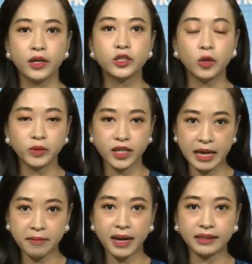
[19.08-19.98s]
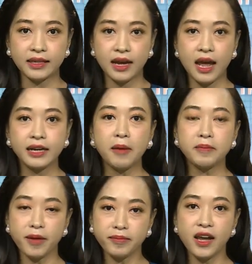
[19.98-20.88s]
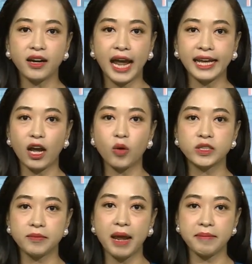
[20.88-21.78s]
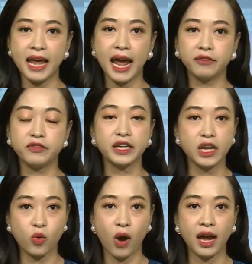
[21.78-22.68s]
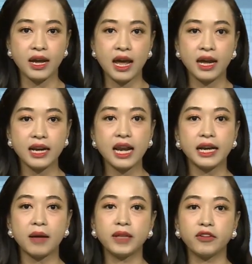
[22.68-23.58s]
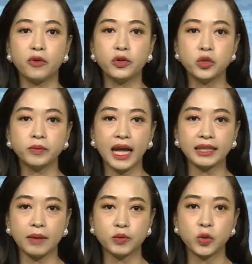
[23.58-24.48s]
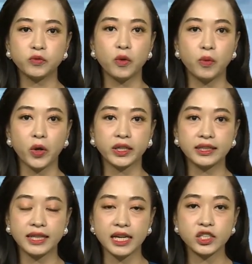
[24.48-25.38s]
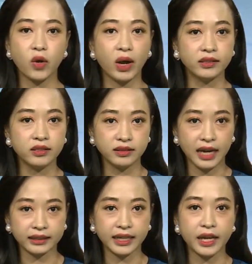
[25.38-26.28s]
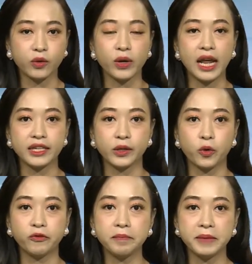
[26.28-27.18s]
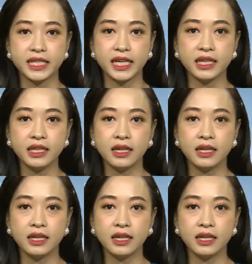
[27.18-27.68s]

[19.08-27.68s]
Trong thư nhấn mạnh, năm nhâm dần 2022 vừa đi qua, đây là năm thành phố chúng ta tập trung phục hồi kinh tế sau ảnh hưởng nặng nề của đại dịch COVID-19.